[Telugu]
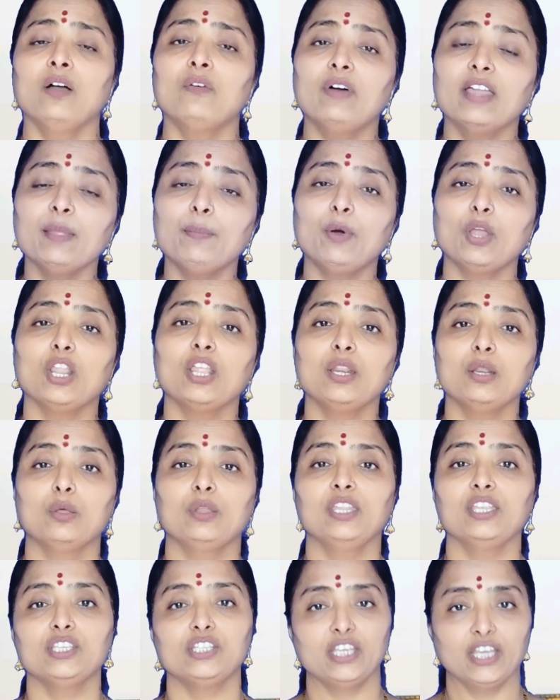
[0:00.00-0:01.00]
వరి పొలంలో
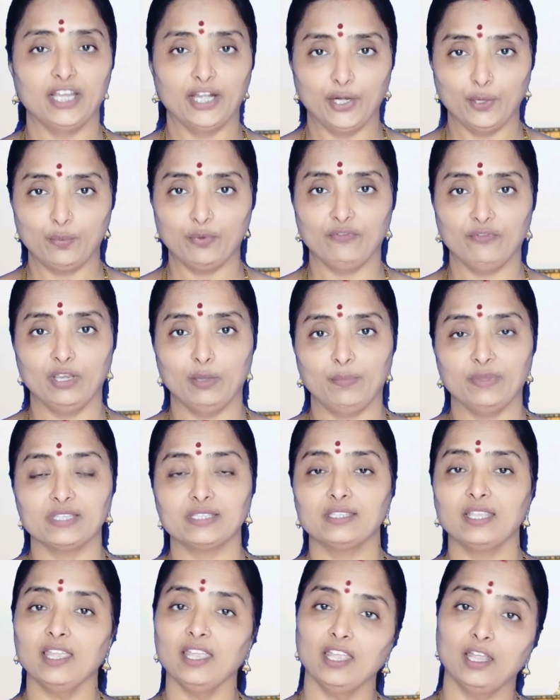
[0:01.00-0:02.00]
నుంచి ఏడుపు వినిపిస్తే